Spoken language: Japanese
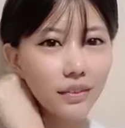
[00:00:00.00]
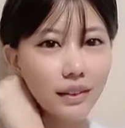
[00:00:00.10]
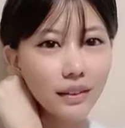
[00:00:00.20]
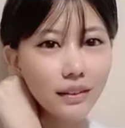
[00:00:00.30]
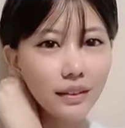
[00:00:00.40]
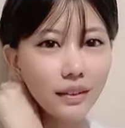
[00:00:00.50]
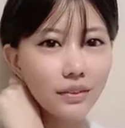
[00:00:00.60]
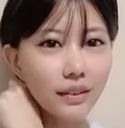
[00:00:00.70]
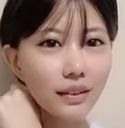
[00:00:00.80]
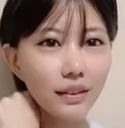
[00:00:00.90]
番なくて1
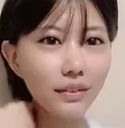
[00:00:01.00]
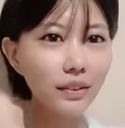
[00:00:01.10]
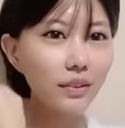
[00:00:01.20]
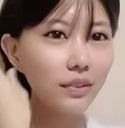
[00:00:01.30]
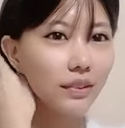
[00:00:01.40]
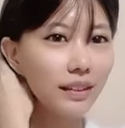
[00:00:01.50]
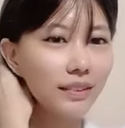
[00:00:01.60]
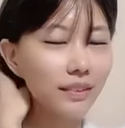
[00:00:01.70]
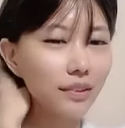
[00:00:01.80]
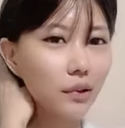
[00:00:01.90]
番がゼロだよってあ
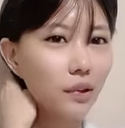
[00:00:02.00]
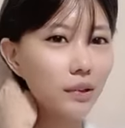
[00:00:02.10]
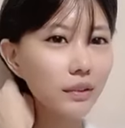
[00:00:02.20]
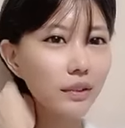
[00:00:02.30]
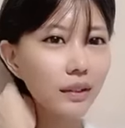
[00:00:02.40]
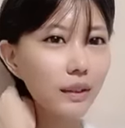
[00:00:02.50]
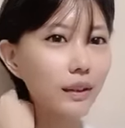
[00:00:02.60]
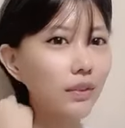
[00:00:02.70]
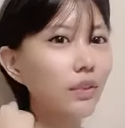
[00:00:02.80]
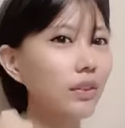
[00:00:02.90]
すごい気
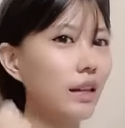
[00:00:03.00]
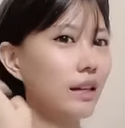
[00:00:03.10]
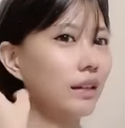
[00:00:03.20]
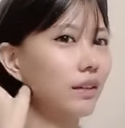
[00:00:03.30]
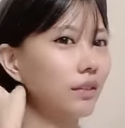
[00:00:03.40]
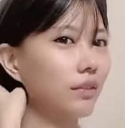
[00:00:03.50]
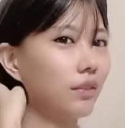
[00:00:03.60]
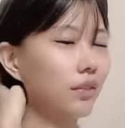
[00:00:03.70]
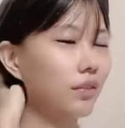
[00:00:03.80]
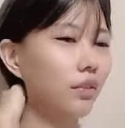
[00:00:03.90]
づいたんや
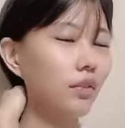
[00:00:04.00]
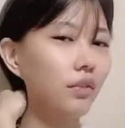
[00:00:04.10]
すご